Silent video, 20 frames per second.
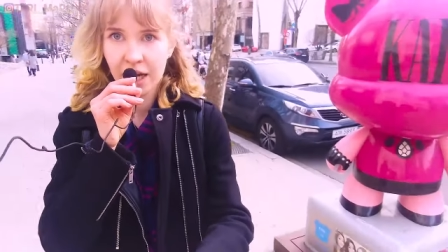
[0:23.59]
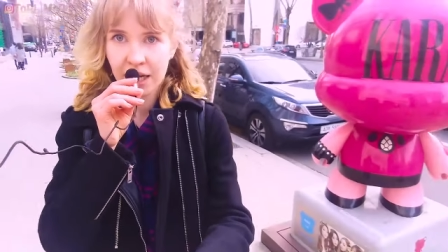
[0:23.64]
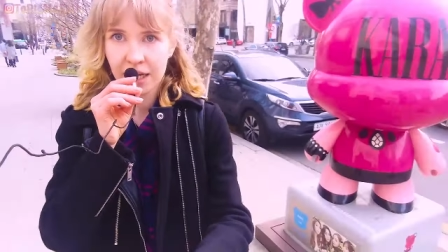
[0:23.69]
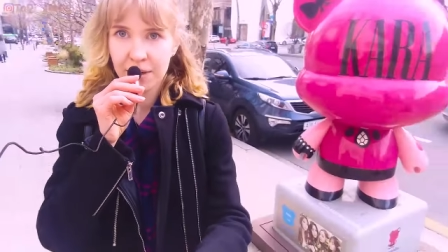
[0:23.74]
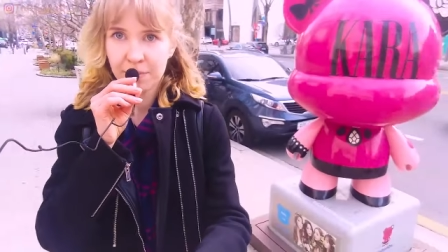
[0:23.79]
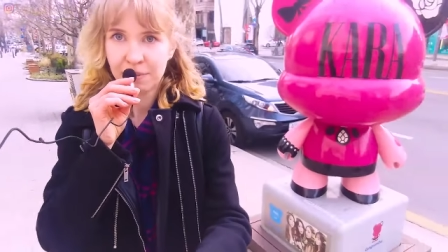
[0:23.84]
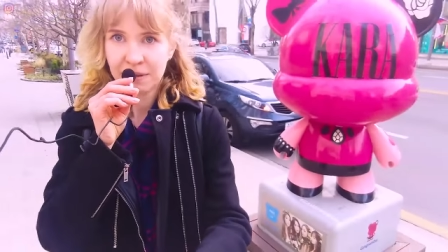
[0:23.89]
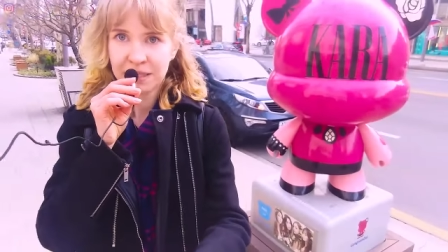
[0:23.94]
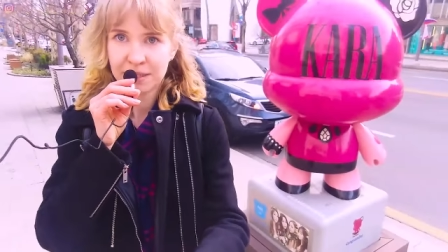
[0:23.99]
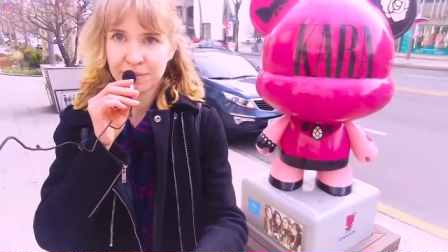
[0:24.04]

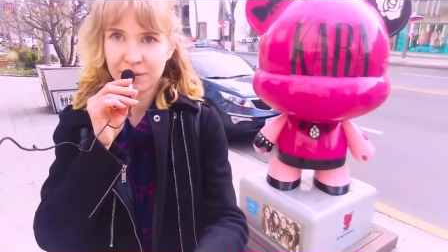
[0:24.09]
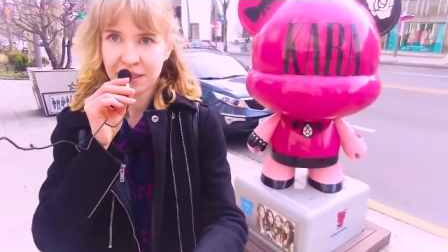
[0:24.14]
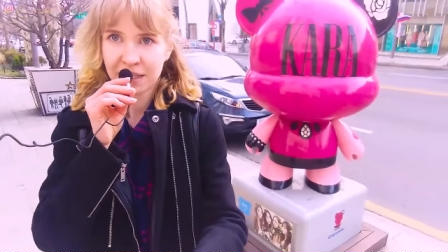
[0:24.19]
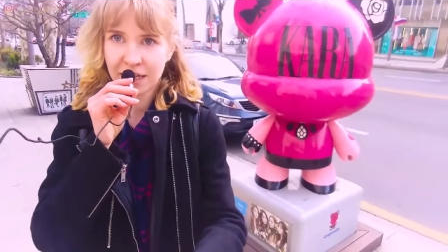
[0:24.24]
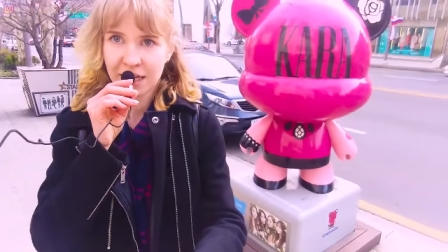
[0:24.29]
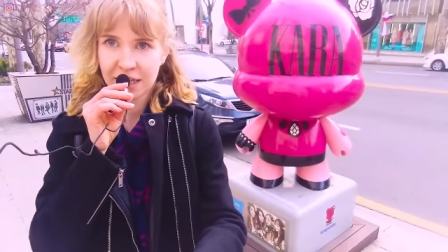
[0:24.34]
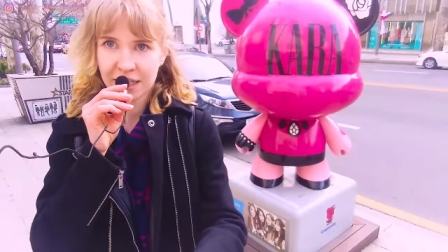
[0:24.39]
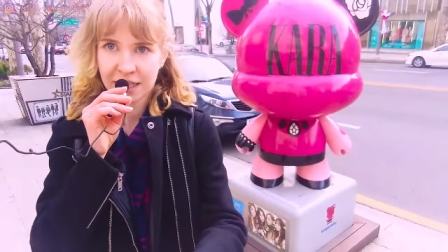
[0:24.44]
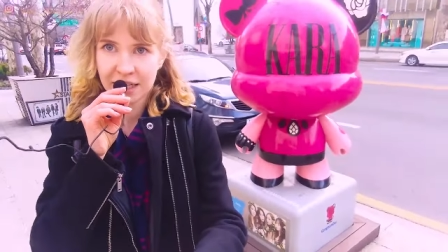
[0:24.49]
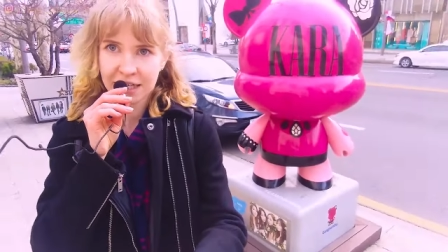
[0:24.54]
и
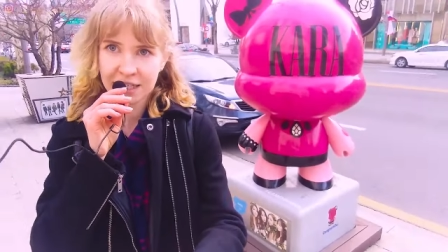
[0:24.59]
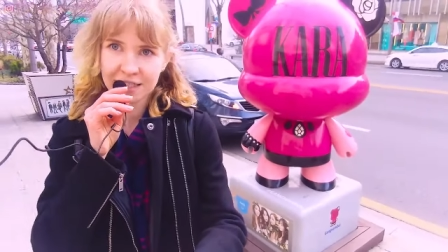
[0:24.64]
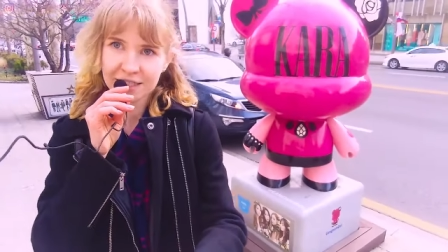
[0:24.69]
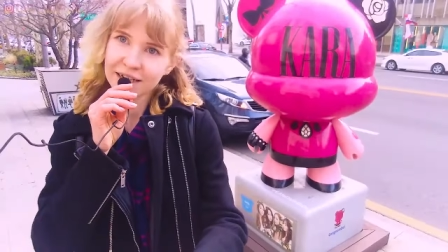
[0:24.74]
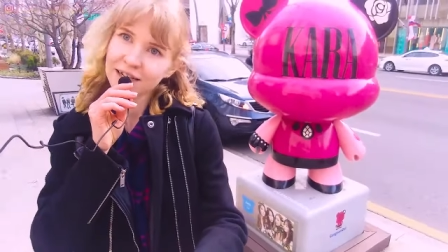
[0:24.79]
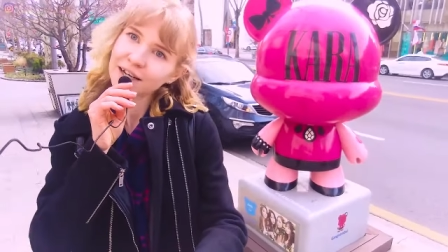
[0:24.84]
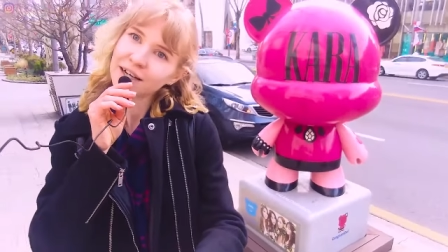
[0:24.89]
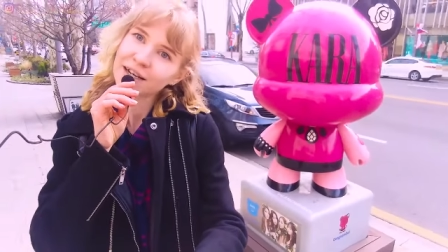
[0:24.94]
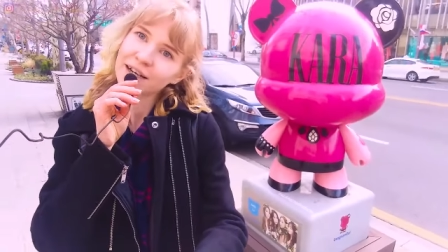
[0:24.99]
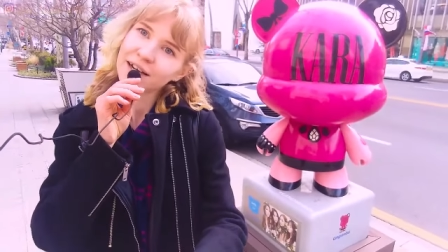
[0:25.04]
посмотреть на
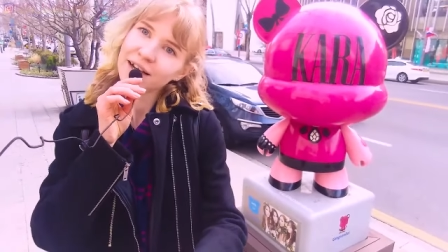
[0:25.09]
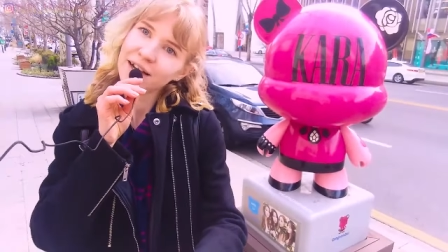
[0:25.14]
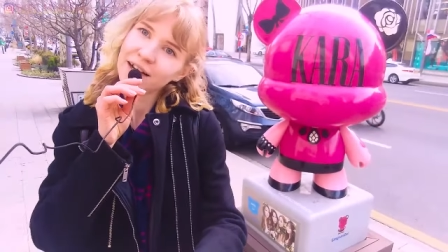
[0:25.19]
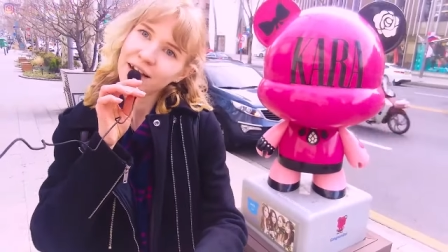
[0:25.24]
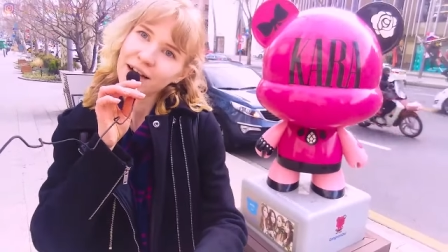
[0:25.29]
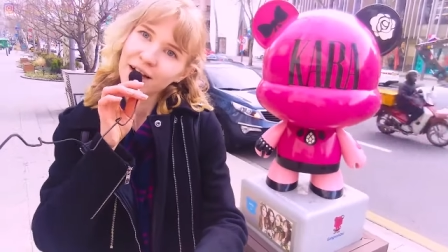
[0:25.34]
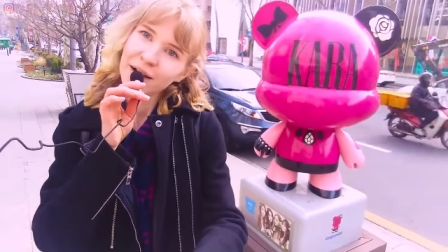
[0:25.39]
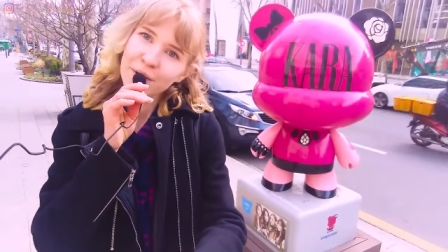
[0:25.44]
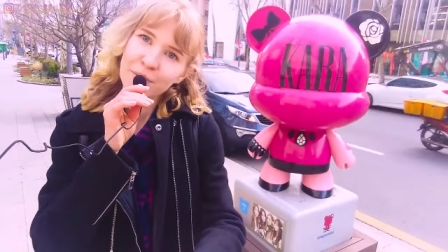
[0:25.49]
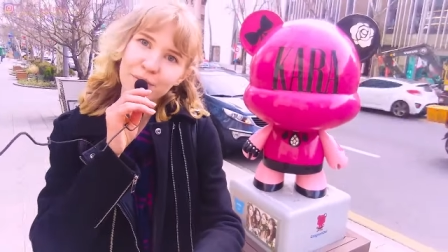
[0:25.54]
этих
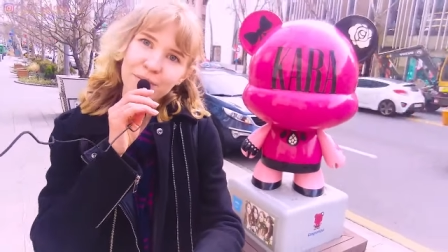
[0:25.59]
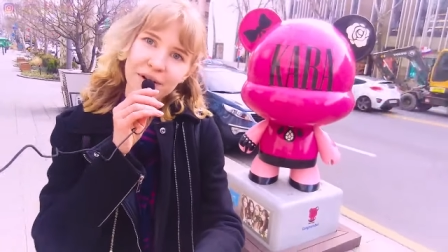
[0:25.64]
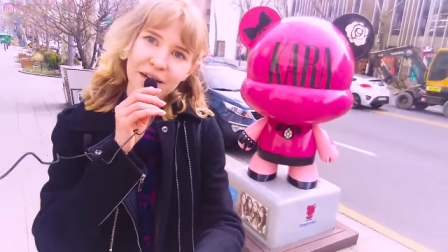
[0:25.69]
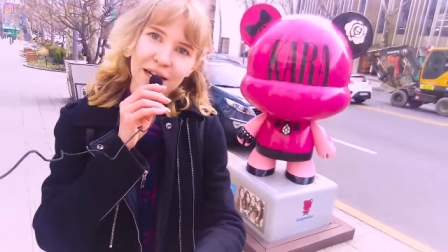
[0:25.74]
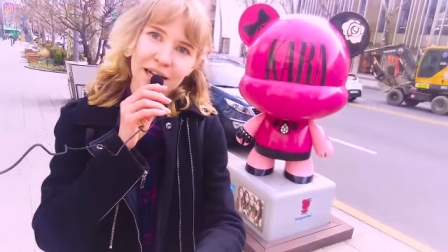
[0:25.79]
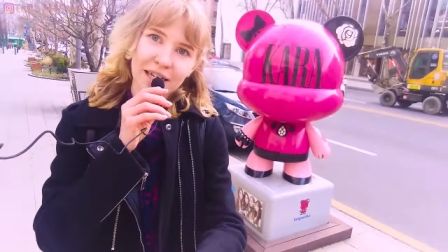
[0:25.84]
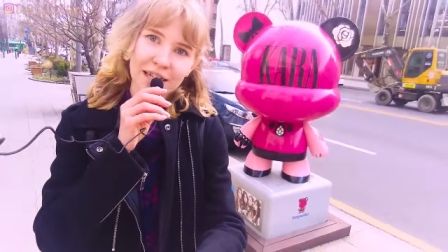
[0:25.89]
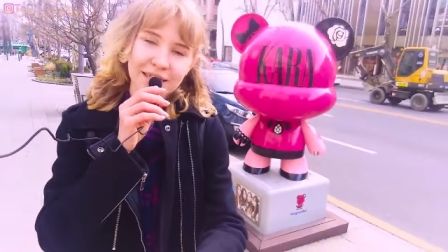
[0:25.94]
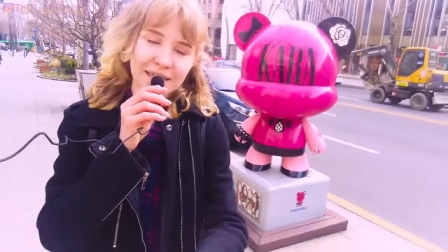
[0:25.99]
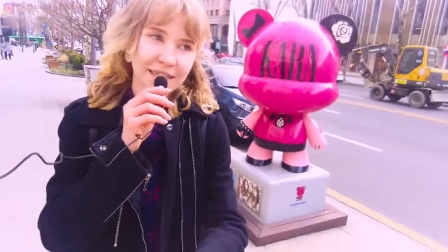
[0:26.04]

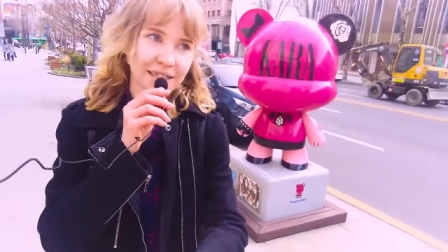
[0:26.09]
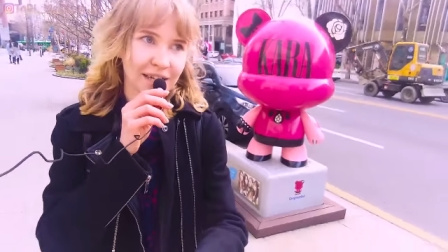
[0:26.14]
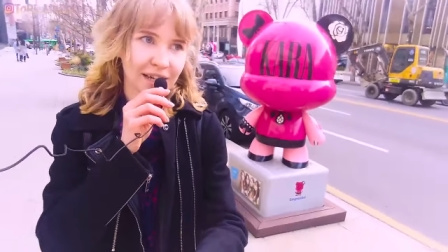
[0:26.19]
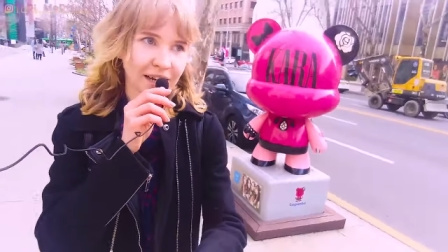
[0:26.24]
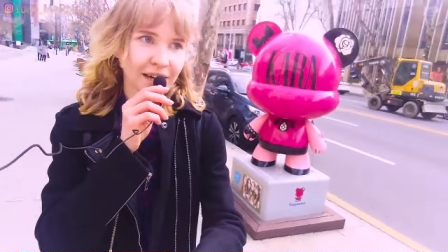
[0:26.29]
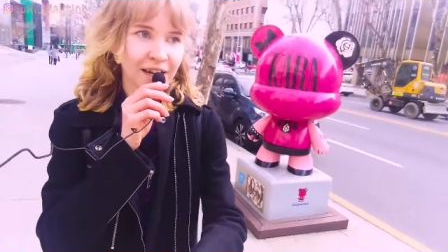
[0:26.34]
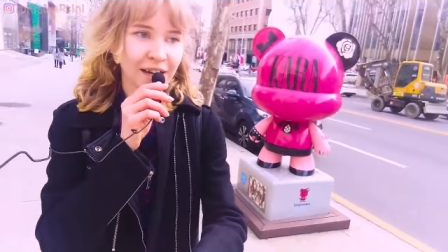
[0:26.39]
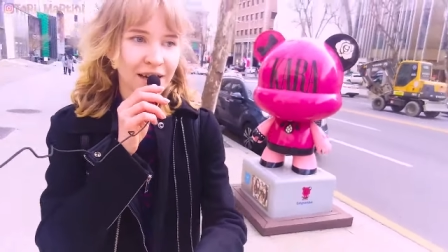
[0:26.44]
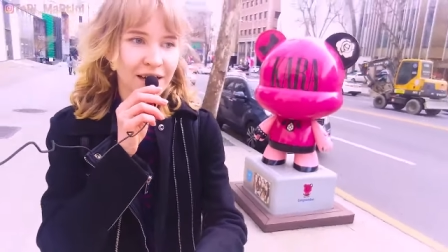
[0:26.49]
прелестных